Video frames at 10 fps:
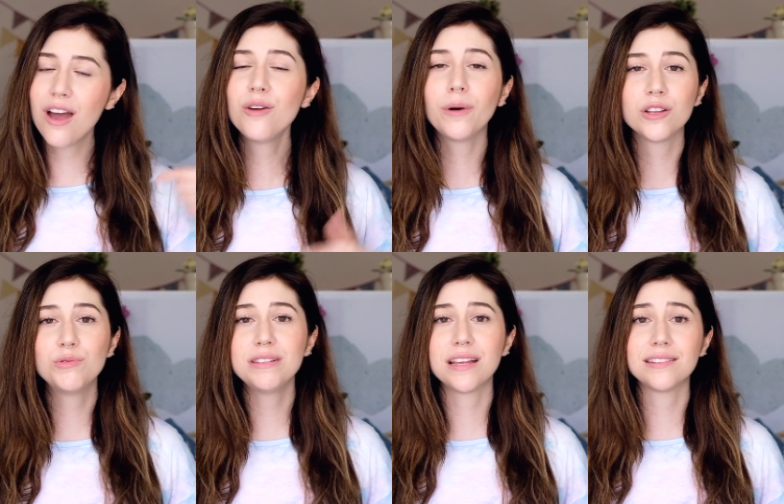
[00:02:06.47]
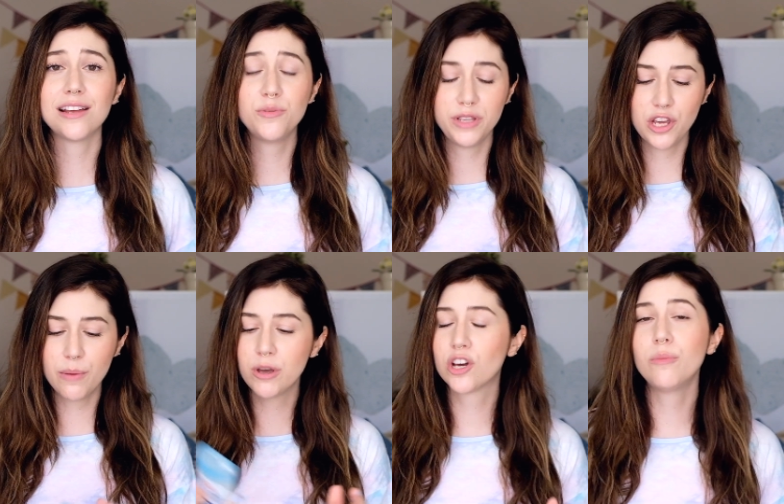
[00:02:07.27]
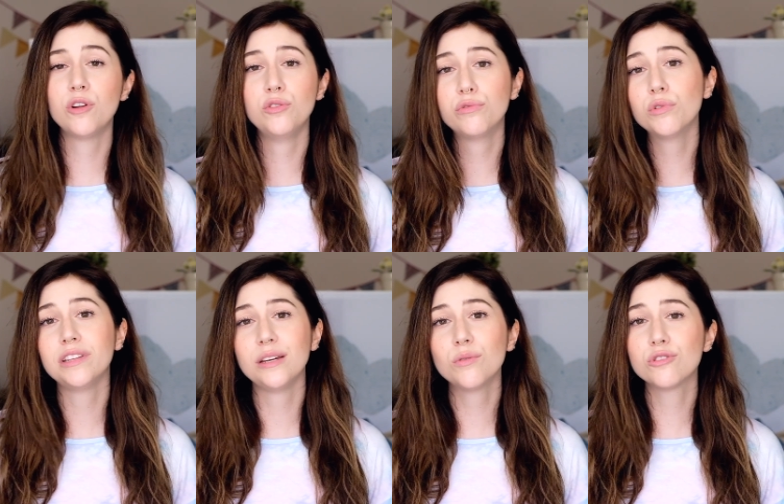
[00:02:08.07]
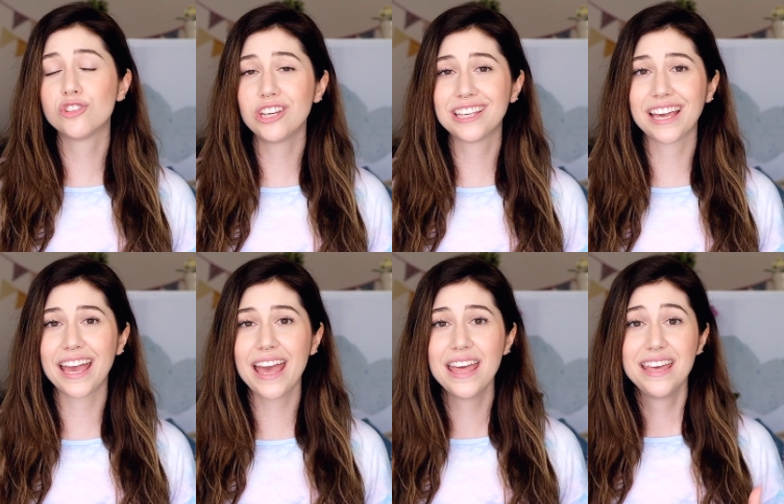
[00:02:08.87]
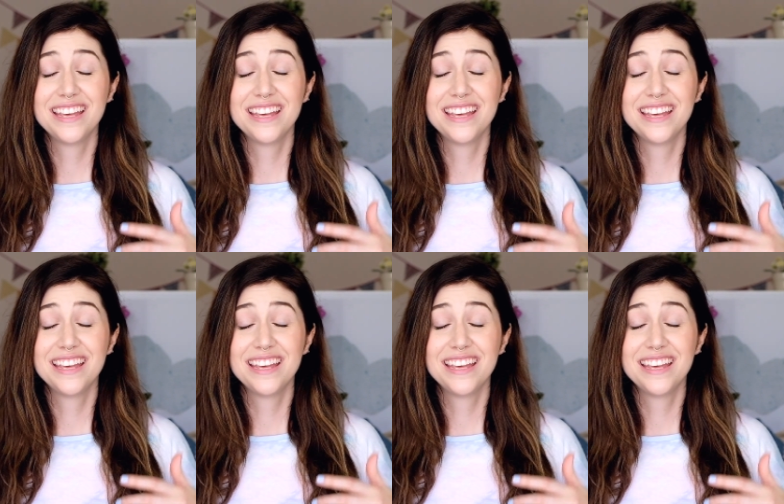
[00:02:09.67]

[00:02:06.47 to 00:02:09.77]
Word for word: un produit sans aluminium comme le nouveau déo secret,